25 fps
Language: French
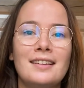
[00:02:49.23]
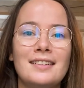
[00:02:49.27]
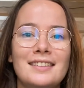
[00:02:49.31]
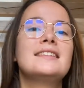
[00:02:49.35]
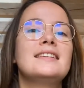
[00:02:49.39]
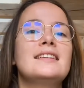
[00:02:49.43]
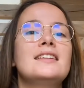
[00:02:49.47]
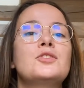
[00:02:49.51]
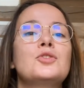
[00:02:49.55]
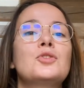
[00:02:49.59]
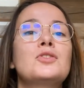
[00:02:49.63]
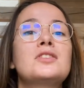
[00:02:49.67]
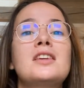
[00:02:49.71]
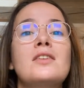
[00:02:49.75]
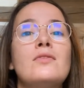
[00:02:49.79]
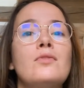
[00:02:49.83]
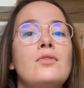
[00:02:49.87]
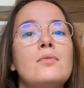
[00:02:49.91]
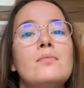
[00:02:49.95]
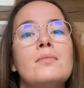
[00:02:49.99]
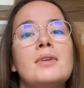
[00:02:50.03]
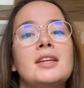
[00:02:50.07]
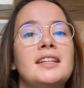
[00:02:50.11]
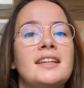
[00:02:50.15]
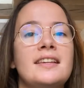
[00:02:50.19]
C'est des choses qu'il faut
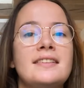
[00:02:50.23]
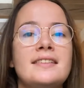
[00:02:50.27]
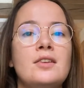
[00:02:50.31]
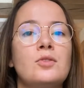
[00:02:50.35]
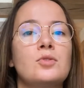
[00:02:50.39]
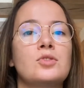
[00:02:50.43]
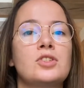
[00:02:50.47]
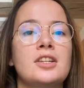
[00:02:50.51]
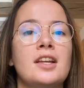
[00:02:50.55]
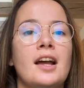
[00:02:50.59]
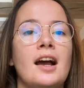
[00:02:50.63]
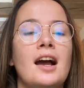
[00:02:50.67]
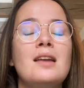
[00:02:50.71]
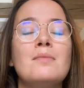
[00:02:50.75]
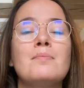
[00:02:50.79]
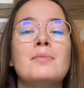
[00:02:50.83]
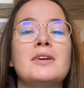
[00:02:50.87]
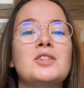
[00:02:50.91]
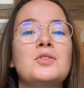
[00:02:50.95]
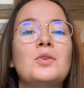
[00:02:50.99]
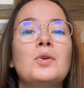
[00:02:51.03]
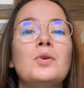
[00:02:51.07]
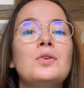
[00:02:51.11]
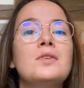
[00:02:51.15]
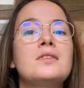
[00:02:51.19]
maîtriser en général
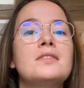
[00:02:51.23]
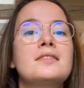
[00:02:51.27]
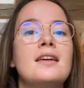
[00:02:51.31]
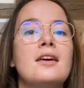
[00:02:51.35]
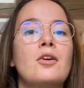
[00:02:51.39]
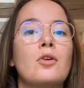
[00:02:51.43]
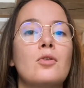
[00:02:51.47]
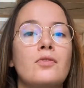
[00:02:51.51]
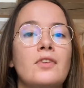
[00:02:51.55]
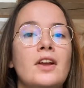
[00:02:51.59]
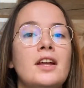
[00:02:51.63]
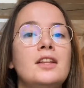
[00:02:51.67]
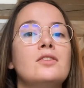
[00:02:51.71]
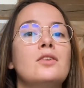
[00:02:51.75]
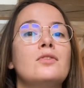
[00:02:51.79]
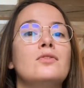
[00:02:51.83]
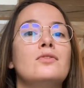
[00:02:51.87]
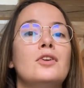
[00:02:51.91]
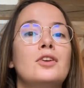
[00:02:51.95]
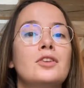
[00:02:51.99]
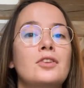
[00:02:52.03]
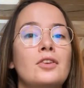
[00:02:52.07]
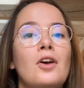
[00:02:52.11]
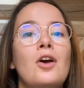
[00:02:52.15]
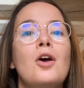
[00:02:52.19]
parce que ça reflète
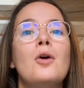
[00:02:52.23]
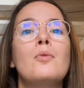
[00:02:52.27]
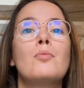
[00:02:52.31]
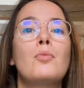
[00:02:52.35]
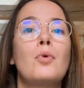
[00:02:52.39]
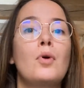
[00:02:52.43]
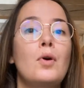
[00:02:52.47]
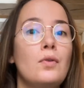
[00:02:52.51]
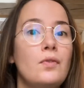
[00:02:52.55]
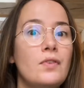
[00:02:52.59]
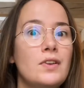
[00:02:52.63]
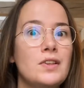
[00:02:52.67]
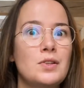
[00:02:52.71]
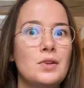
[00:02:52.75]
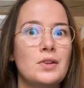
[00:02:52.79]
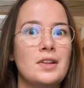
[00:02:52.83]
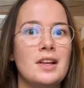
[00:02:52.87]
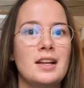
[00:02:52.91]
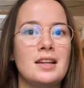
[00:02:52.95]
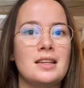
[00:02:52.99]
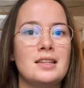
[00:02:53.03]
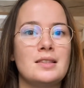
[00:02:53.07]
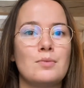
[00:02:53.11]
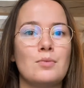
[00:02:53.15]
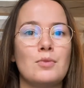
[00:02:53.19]
votre
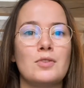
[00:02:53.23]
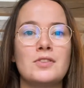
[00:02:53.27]
professionnalisme.